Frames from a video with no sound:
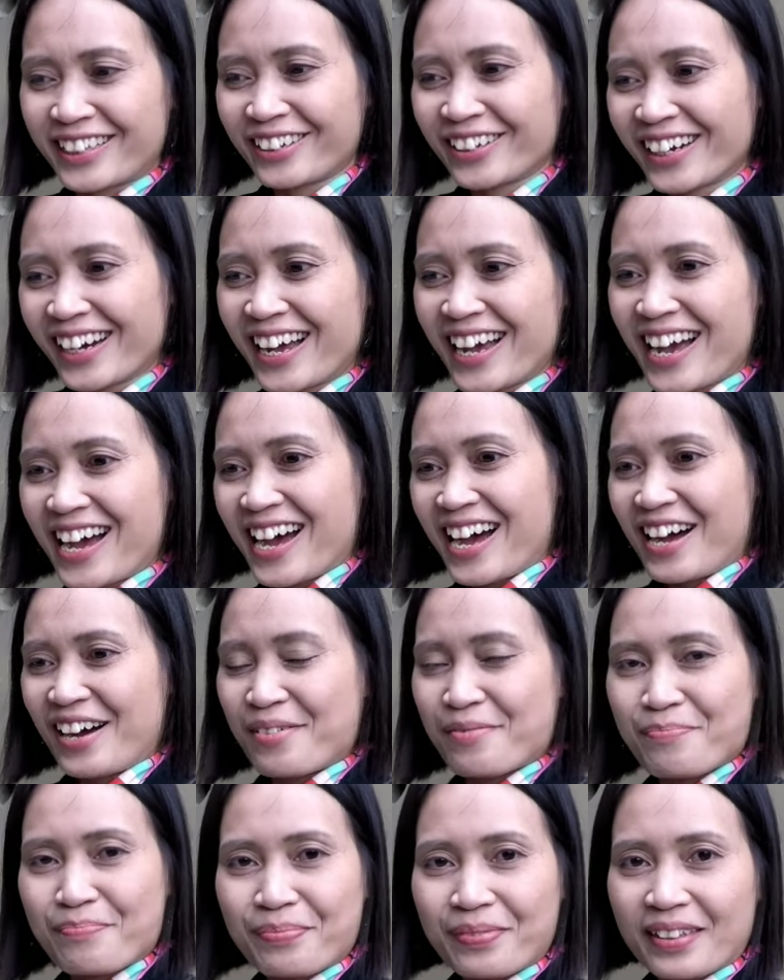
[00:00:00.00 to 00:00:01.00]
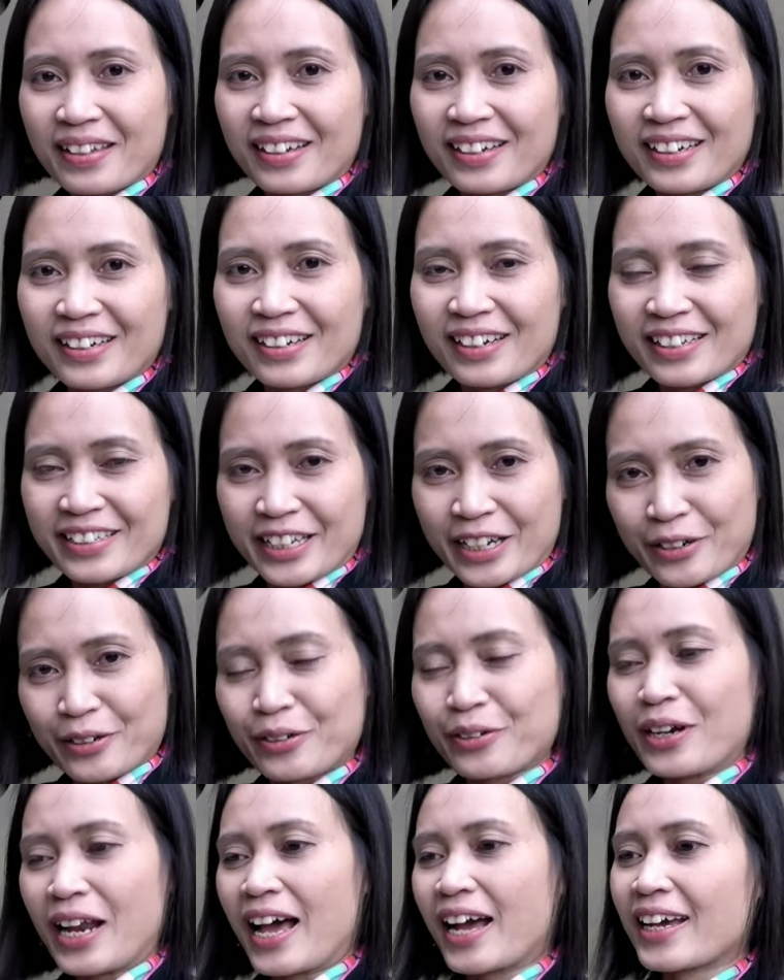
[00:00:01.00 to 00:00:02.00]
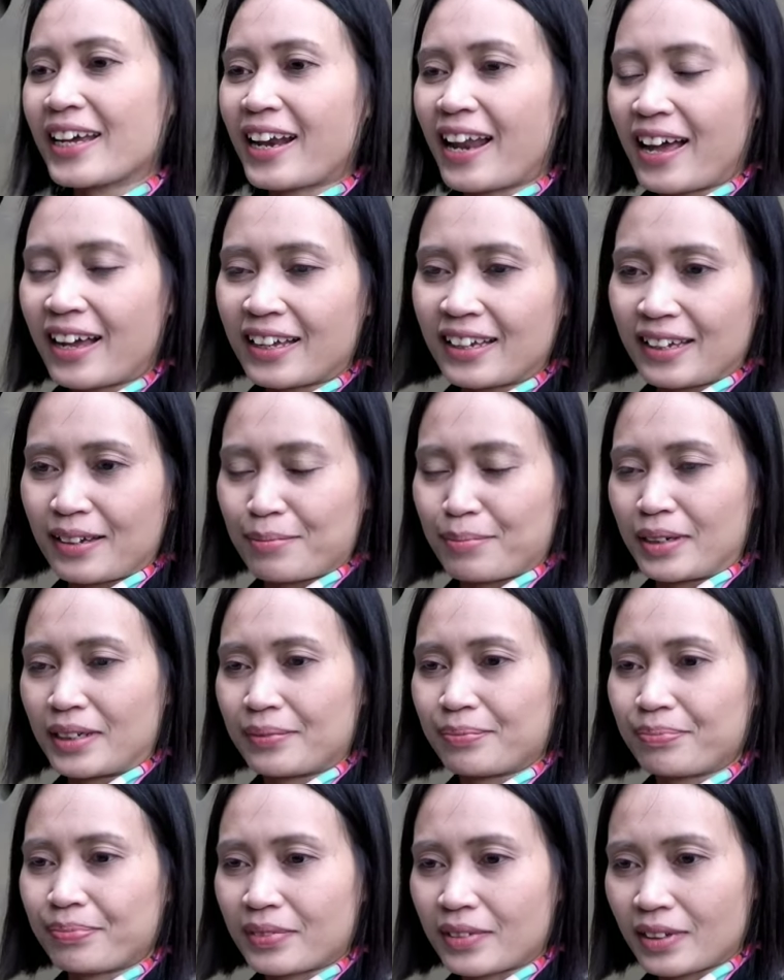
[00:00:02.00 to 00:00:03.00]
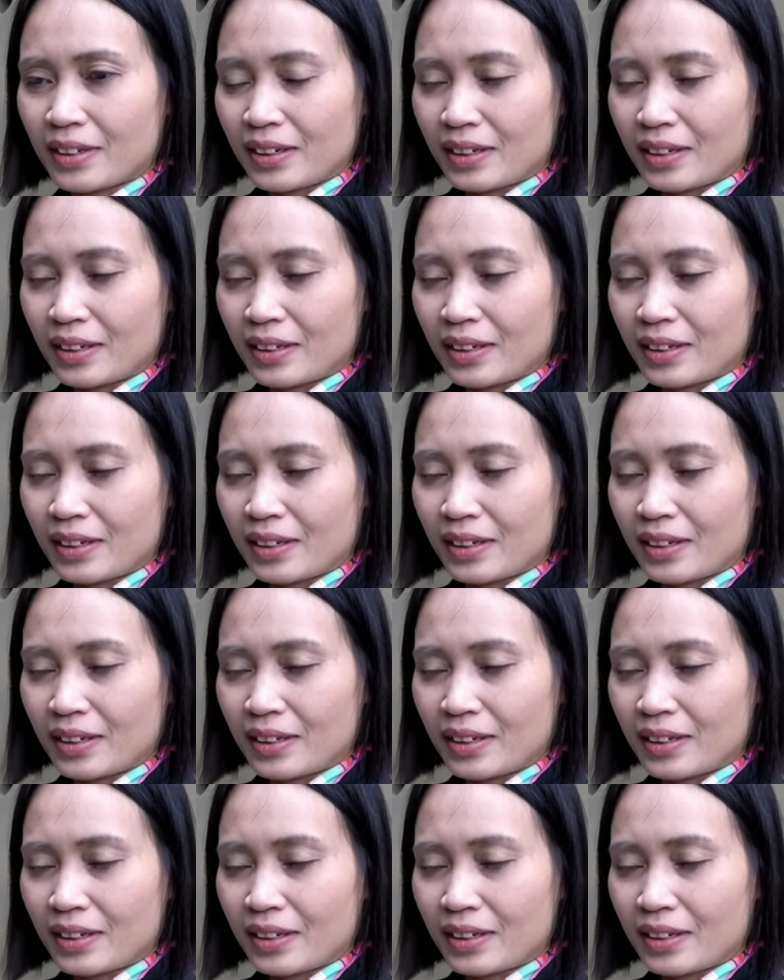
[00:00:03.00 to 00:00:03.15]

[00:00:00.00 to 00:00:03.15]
aku gitu ejenku laki-laki emang